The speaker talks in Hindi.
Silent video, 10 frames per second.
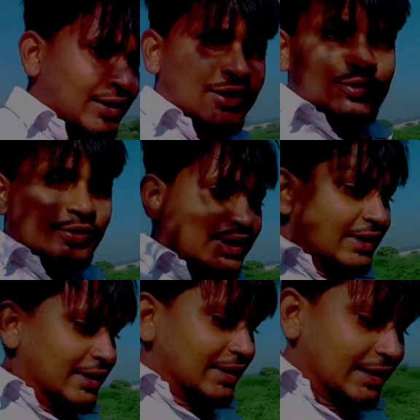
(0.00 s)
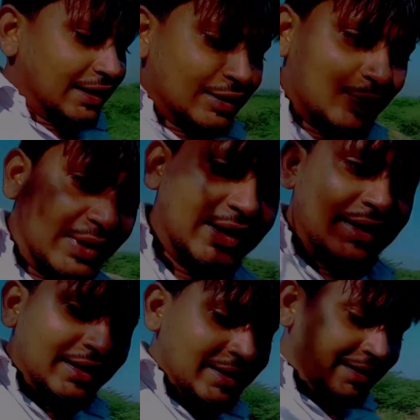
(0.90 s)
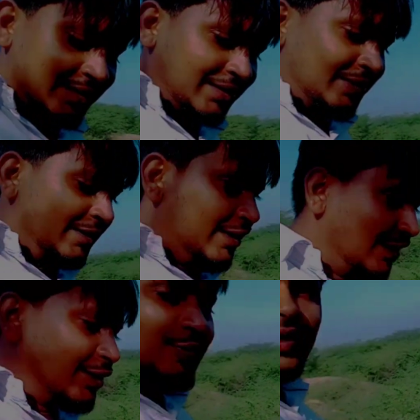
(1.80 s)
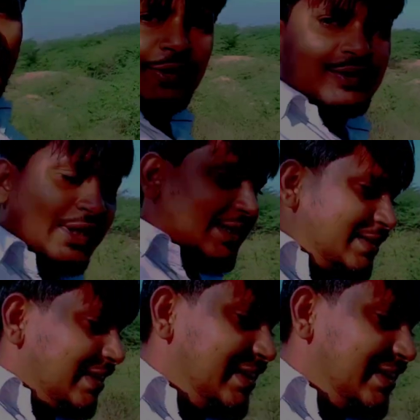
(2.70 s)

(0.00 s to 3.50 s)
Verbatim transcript: तो डर लग रहा है तो भाई क्यों आए हो इधर से